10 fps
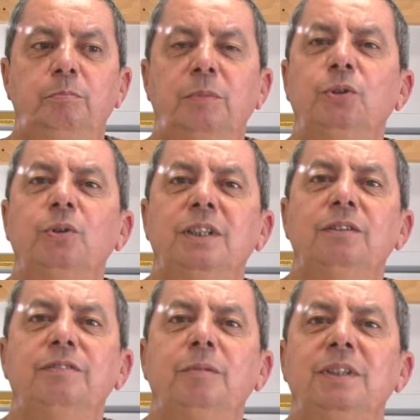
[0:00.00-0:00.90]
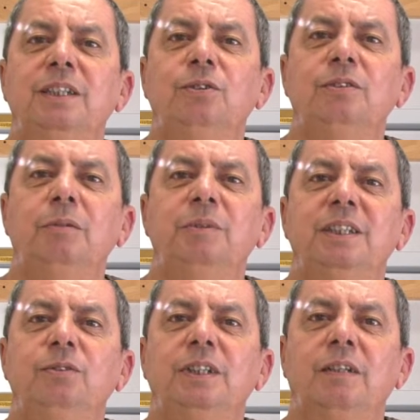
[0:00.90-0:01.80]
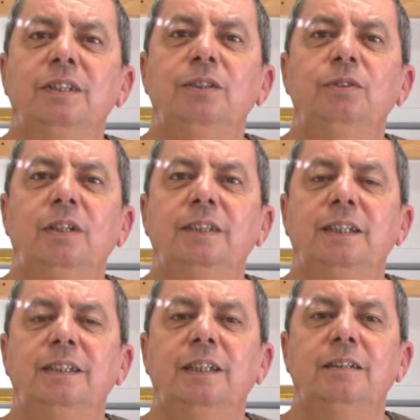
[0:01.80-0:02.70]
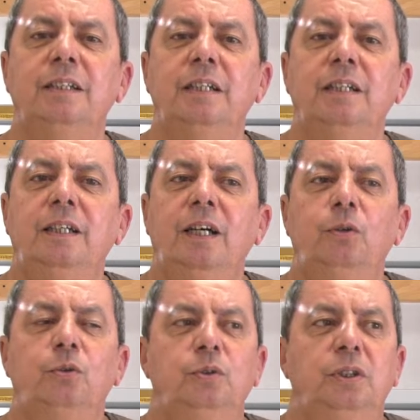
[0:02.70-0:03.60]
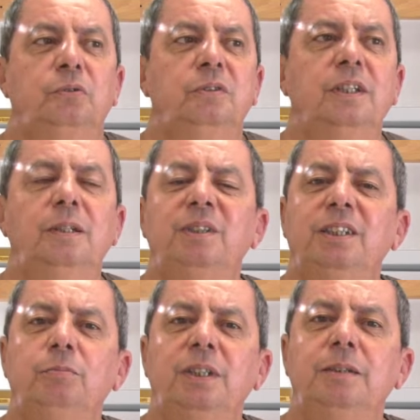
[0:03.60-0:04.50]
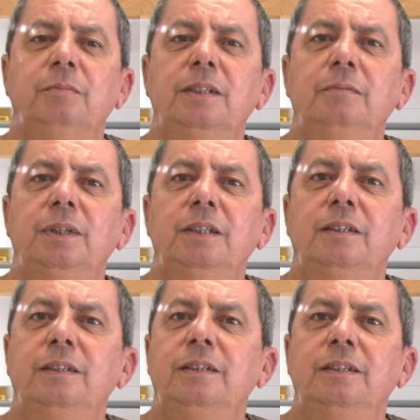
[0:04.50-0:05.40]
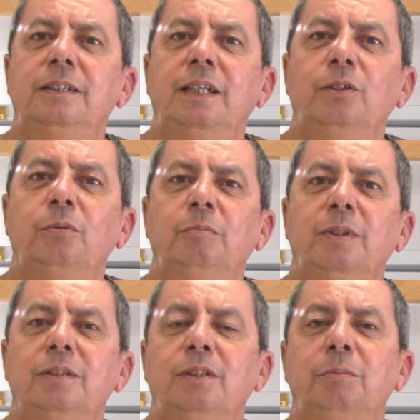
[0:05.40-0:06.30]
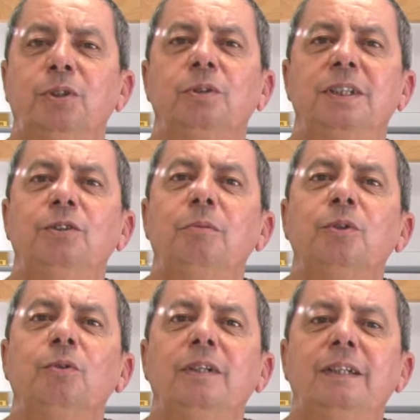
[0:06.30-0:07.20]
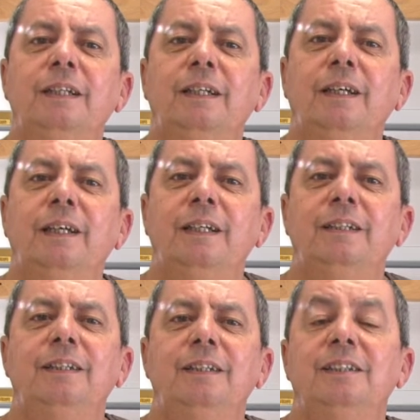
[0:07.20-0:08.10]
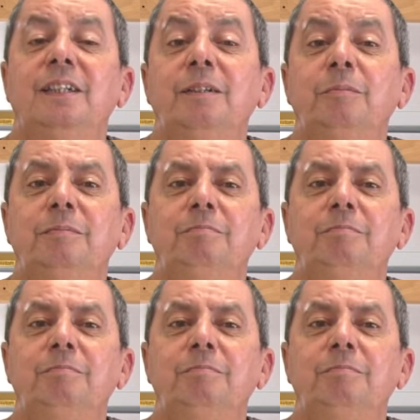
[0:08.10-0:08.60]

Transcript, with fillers: majorité de femmes qui sont dans le métier du service ou dans le sanitaire, alors que si on regarde dans les métiers du bâtiment, ben, il y a énormément, il y a une majorité d'hommes. quoi. Et ça,